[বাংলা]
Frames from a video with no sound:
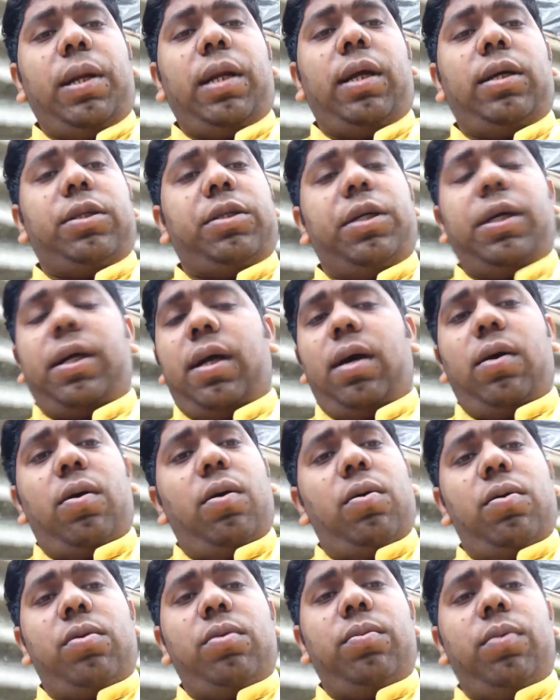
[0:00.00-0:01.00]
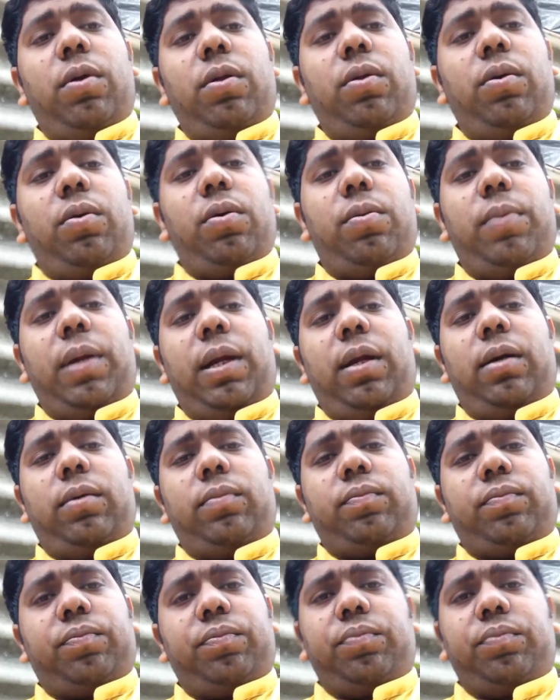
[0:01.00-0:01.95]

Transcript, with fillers: করবেন না শেখা কখনো বন্ধ করবেন না